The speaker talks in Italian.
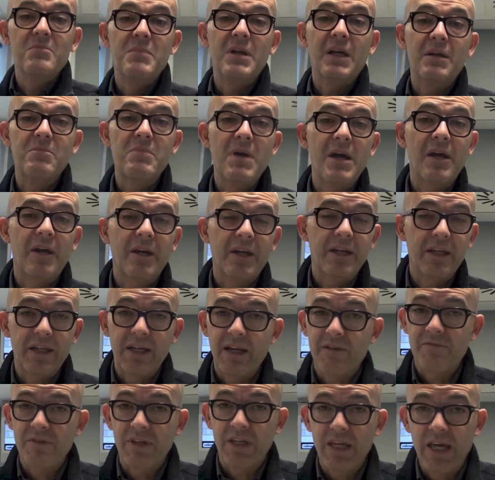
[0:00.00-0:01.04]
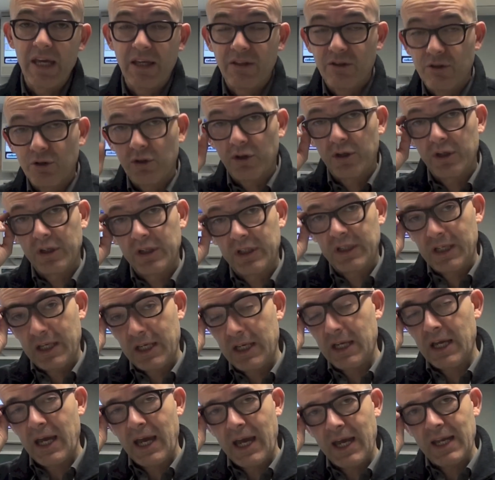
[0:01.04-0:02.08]
BlackBerry Navigator
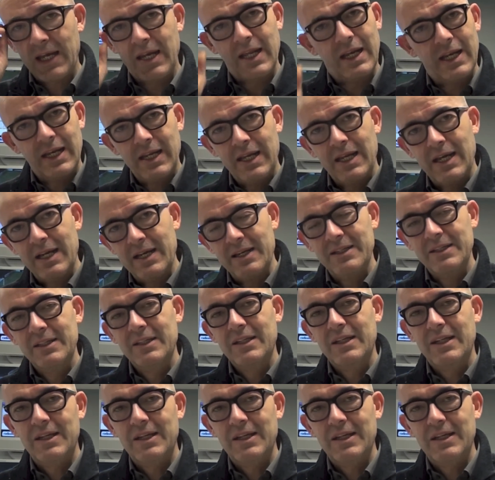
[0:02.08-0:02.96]
che è nel